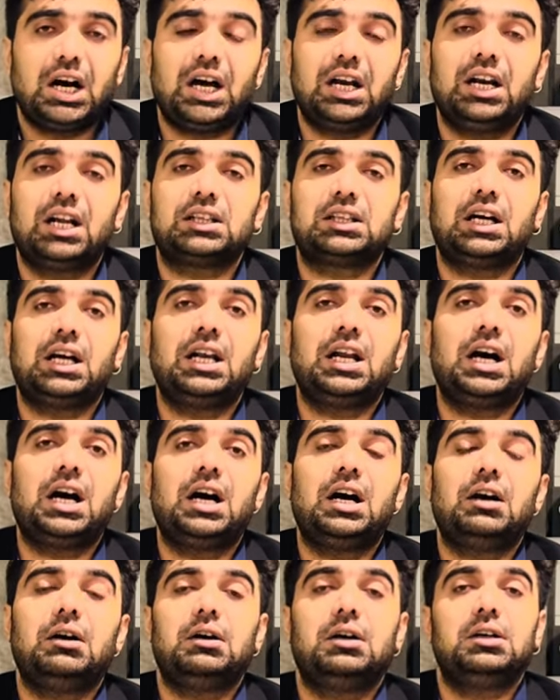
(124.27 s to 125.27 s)
अल्लाह ताला
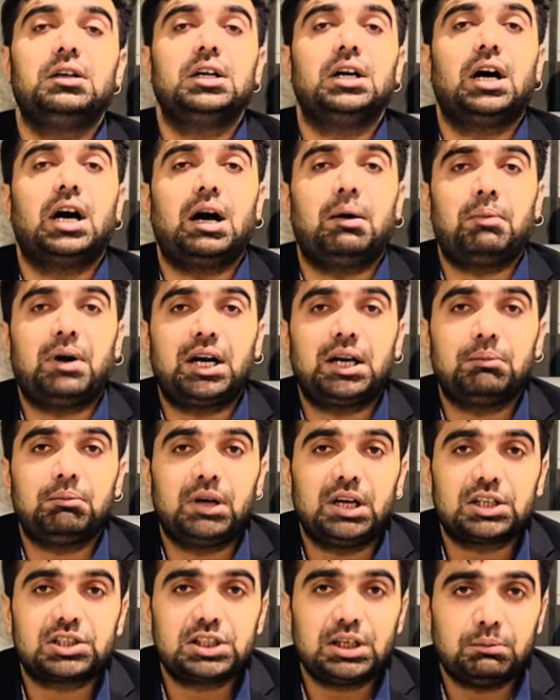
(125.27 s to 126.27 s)
हमारे
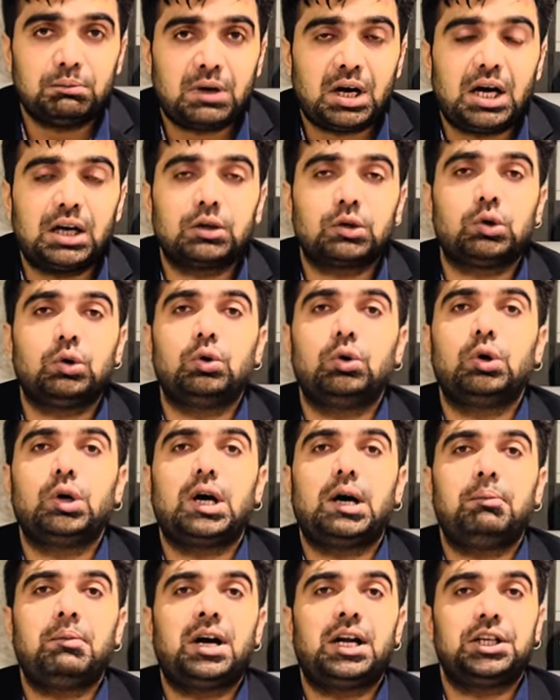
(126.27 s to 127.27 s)
मलक सलमान को
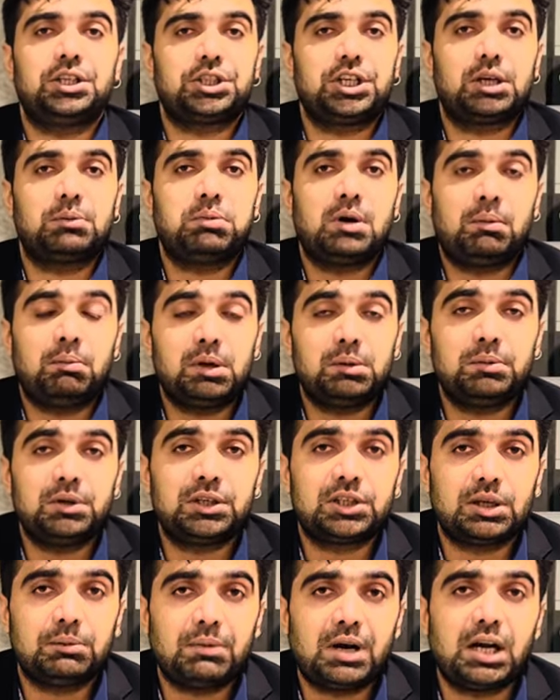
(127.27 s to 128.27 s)
हमारे शेख मोहम्मद बिन
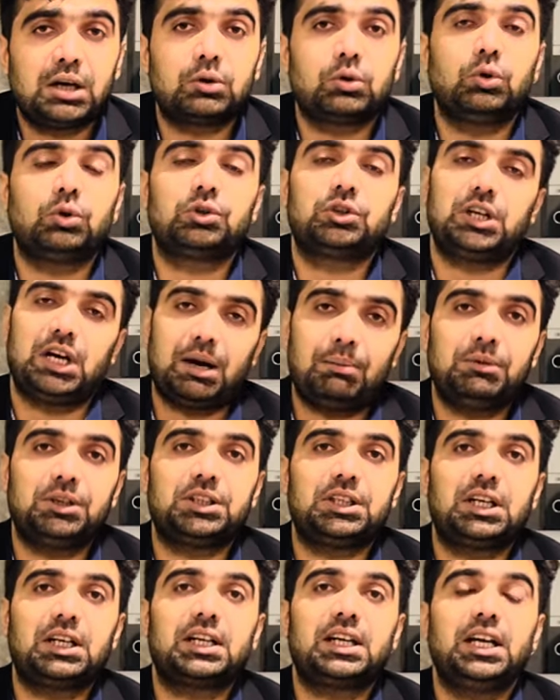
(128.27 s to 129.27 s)
सलमान को सलामत
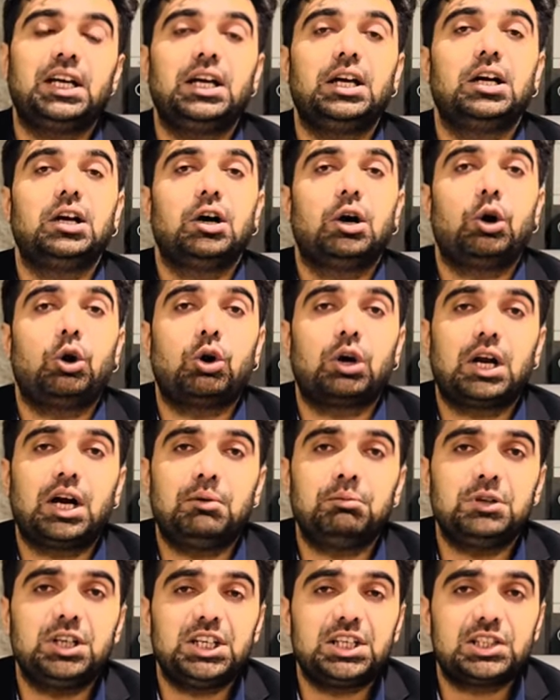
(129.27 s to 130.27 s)
रखे और
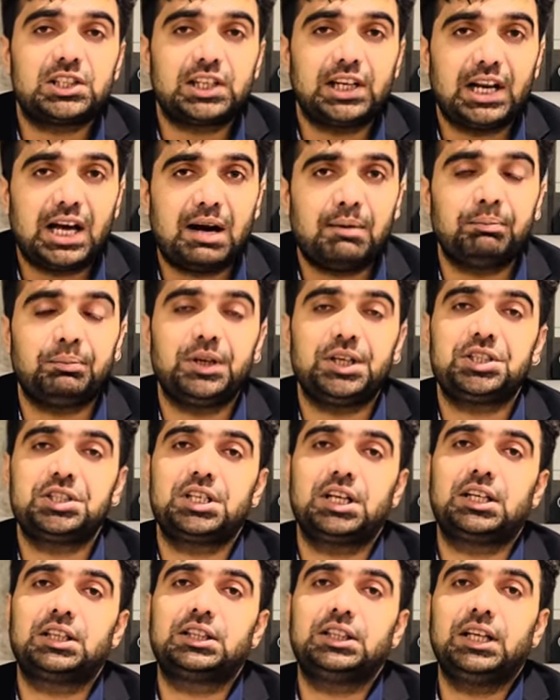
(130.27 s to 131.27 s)
हम इस सलाम पेश
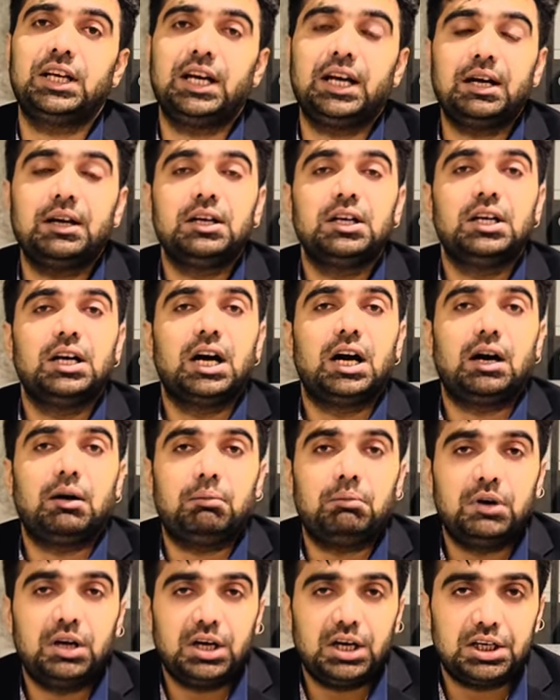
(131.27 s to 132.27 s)
करते
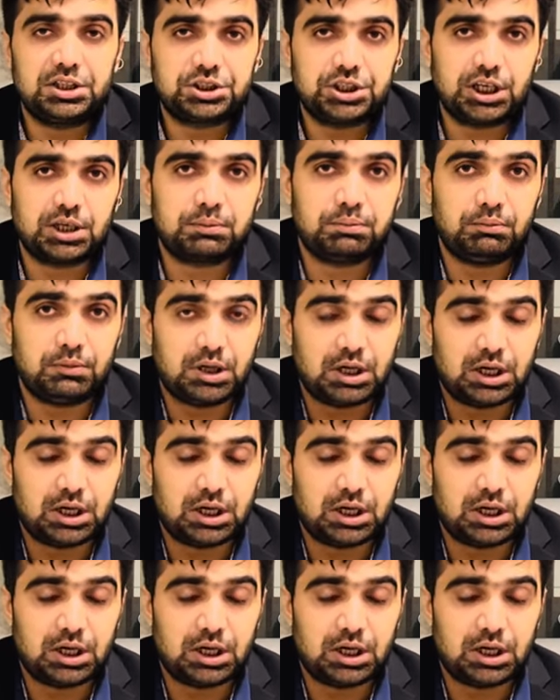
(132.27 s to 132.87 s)
हैं शेख